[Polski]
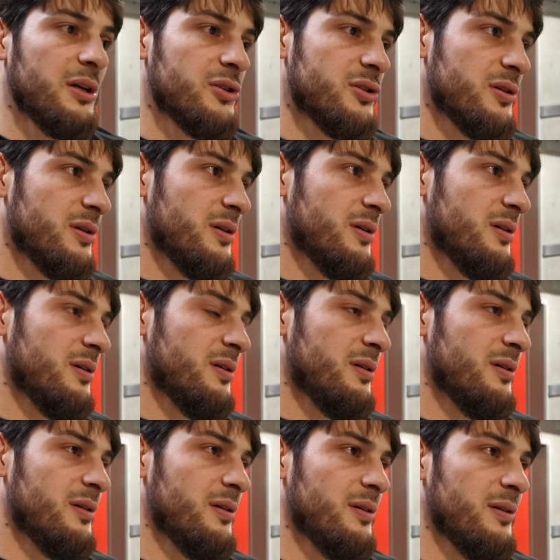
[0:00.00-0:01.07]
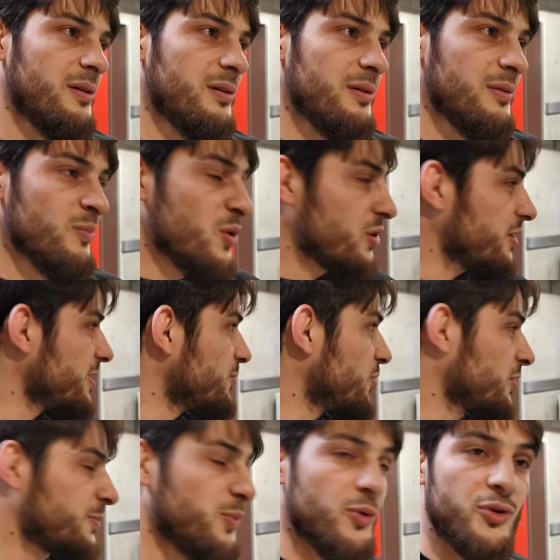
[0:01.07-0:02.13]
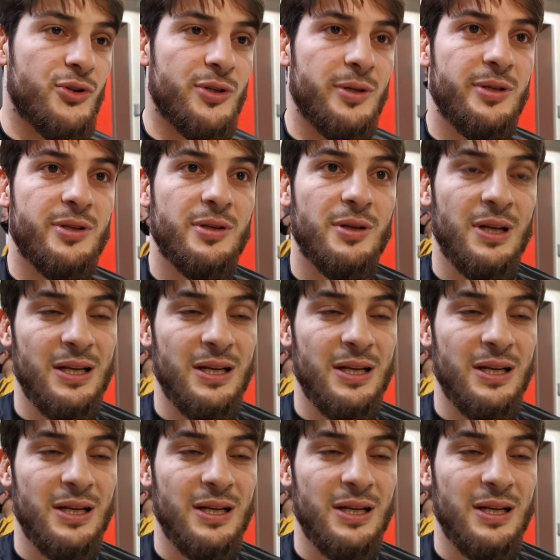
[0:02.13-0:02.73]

Także mogę im odpuścić,